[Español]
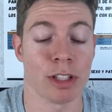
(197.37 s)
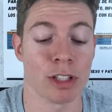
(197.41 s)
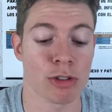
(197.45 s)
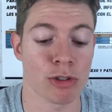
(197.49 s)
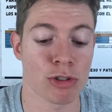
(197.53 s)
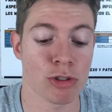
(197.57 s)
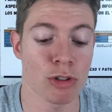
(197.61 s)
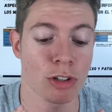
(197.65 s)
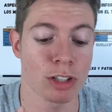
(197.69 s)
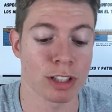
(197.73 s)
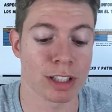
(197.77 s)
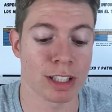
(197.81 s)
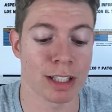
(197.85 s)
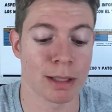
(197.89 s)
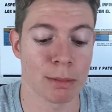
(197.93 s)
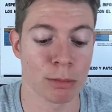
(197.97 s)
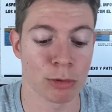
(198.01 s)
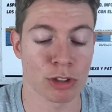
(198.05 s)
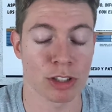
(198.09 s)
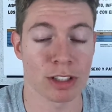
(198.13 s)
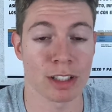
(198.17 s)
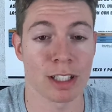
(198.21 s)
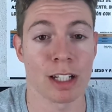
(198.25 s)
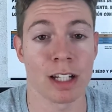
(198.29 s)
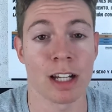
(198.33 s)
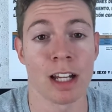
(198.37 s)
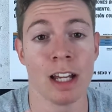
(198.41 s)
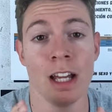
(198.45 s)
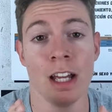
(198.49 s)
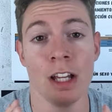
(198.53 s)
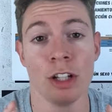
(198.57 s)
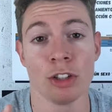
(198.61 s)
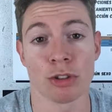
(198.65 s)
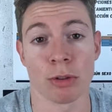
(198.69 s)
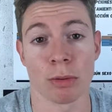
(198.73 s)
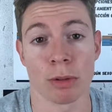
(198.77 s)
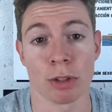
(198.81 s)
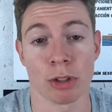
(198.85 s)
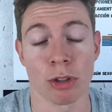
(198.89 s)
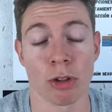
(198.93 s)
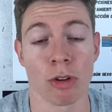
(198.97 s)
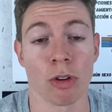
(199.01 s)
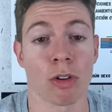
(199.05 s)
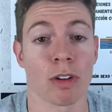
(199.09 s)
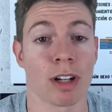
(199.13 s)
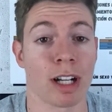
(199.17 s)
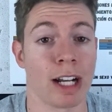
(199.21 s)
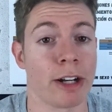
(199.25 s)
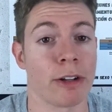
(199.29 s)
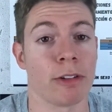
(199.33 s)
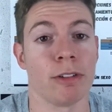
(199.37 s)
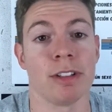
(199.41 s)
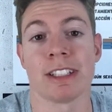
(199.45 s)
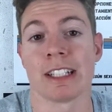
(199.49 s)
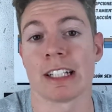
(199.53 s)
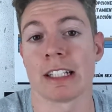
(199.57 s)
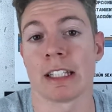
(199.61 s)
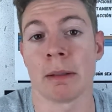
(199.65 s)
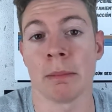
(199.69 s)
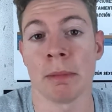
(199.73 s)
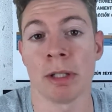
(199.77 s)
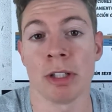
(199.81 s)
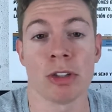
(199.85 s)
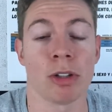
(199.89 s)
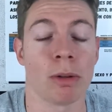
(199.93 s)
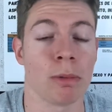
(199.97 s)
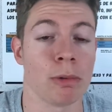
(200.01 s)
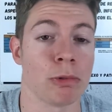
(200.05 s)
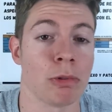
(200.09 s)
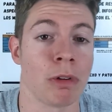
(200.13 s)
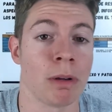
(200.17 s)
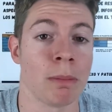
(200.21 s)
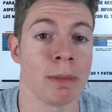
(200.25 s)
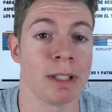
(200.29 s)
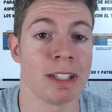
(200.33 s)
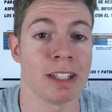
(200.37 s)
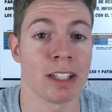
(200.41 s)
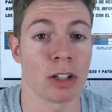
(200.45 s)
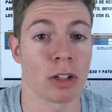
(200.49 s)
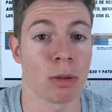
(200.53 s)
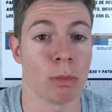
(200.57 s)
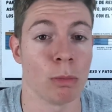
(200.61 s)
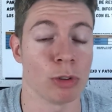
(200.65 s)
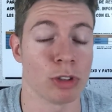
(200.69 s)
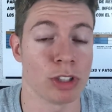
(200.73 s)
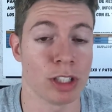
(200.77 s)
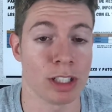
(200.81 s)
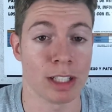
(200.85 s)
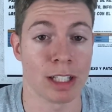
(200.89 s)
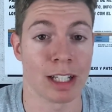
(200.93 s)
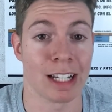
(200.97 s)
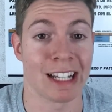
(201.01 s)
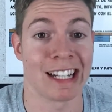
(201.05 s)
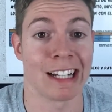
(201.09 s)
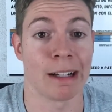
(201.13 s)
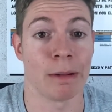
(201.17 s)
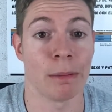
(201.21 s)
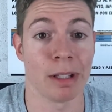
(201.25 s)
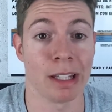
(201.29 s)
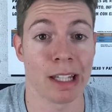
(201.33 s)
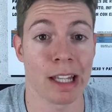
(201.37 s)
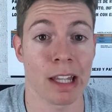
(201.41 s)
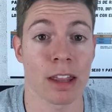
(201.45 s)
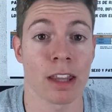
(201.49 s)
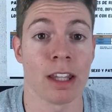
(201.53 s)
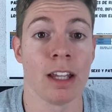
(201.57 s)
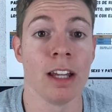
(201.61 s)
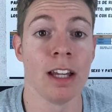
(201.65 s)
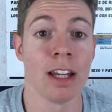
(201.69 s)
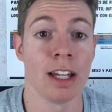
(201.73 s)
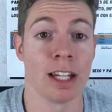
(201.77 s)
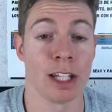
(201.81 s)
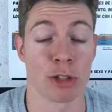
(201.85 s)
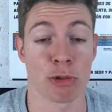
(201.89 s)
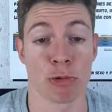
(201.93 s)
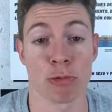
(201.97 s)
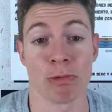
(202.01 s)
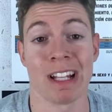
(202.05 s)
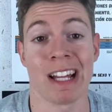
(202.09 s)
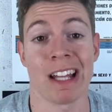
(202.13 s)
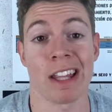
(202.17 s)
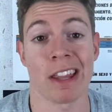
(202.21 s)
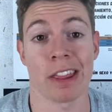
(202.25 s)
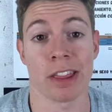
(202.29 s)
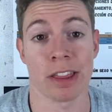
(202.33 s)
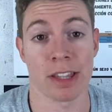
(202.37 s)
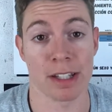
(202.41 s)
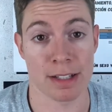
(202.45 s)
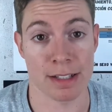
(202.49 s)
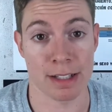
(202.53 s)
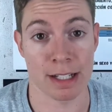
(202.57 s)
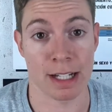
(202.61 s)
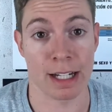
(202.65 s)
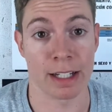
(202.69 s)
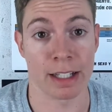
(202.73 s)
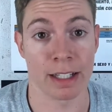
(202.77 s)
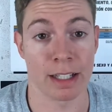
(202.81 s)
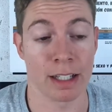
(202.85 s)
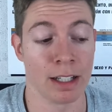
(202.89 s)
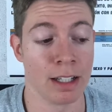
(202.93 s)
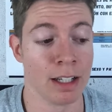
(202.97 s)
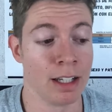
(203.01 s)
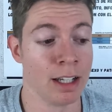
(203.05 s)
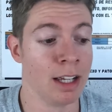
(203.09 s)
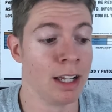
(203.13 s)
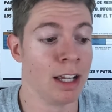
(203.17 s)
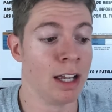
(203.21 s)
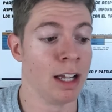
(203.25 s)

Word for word: Y eso es lo que tenemos que tener sobre todo claro. El tratamiento habitualmente como tiene gravedad es una cesárea.